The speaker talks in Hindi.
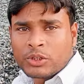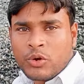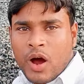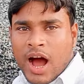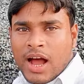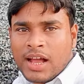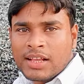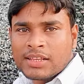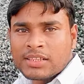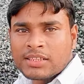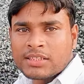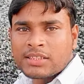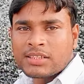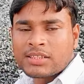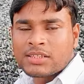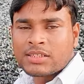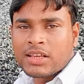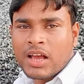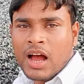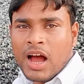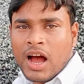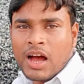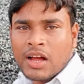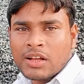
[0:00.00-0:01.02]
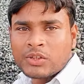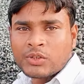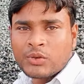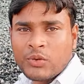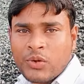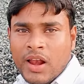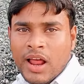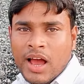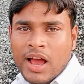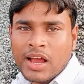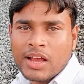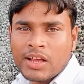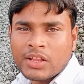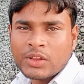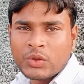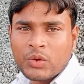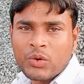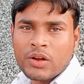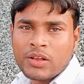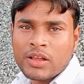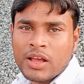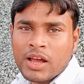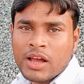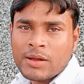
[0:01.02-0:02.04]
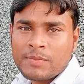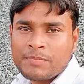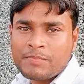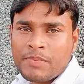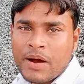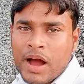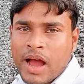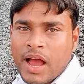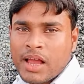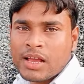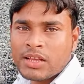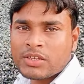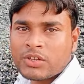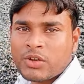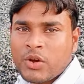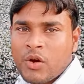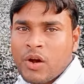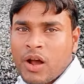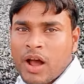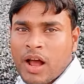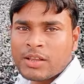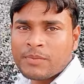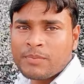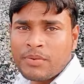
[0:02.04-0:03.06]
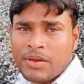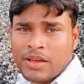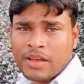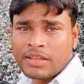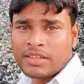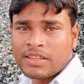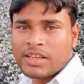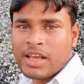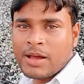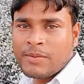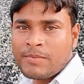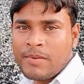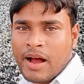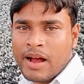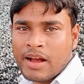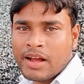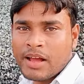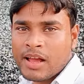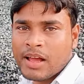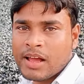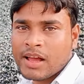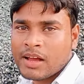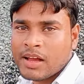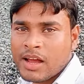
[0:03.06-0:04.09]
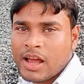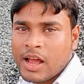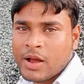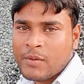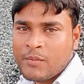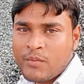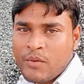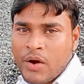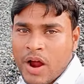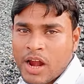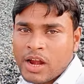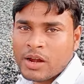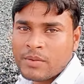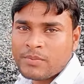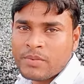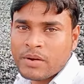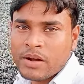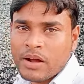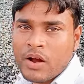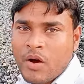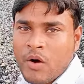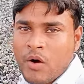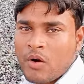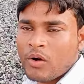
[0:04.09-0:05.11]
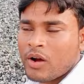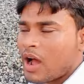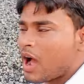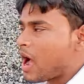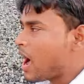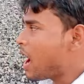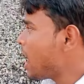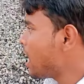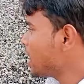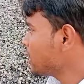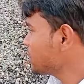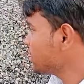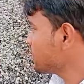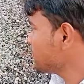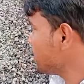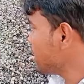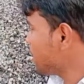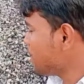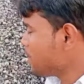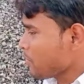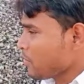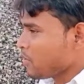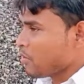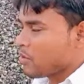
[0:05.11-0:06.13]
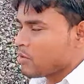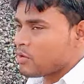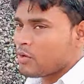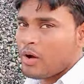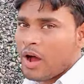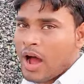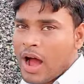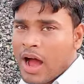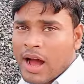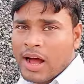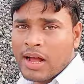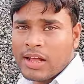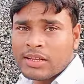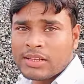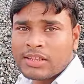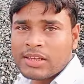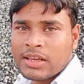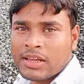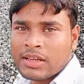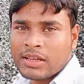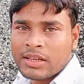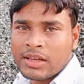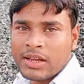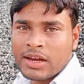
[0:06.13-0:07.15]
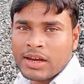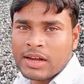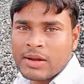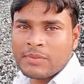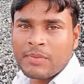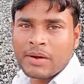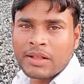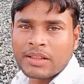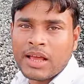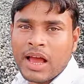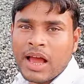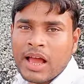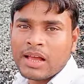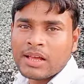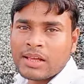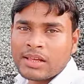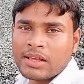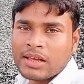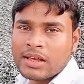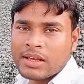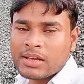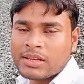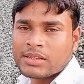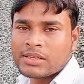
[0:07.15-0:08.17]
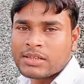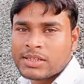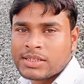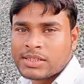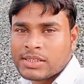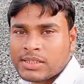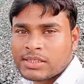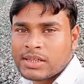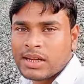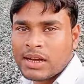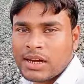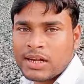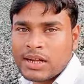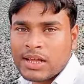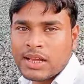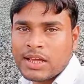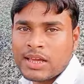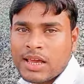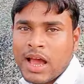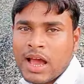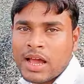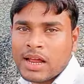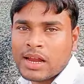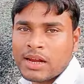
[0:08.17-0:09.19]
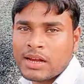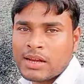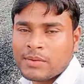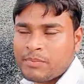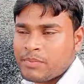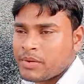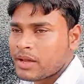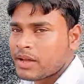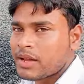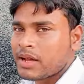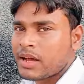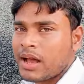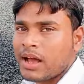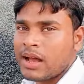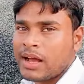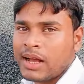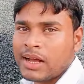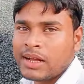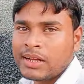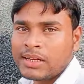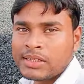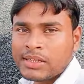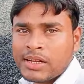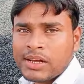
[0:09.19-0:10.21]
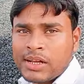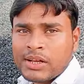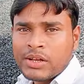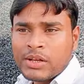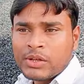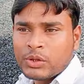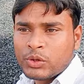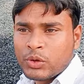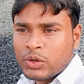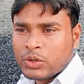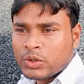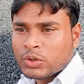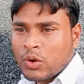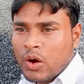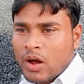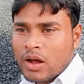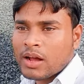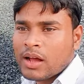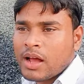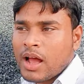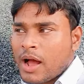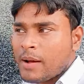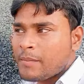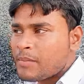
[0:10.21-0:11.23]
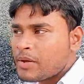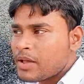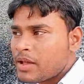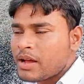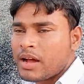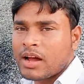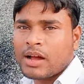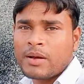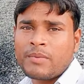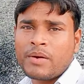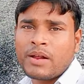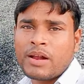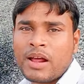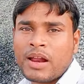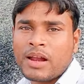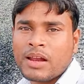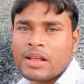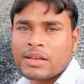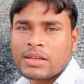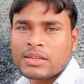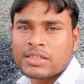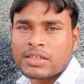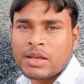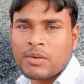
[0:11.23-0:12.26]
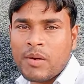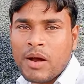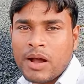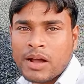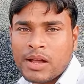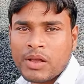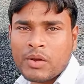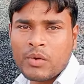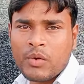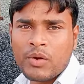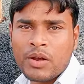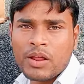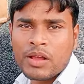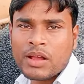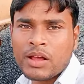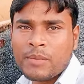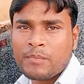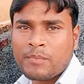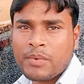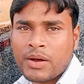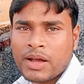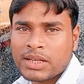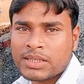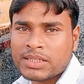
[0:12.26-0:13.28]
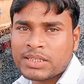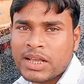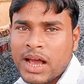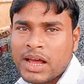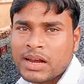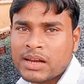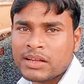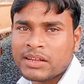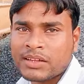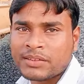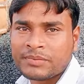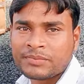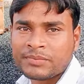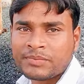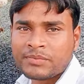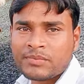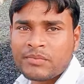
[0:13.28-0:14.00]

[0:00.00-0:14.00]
आज 4 जुलाई 2022 और आज फिर से हम आ गए हैं रेस्ट पॉइंट पर और आज हम आप लोगों को आज की रेट बताएंगे कि गिट्टी क्या रेट बिक रहा है दोस्तों अगर आप भी घर बनाने की सामग्री को लेकर परेशान हैं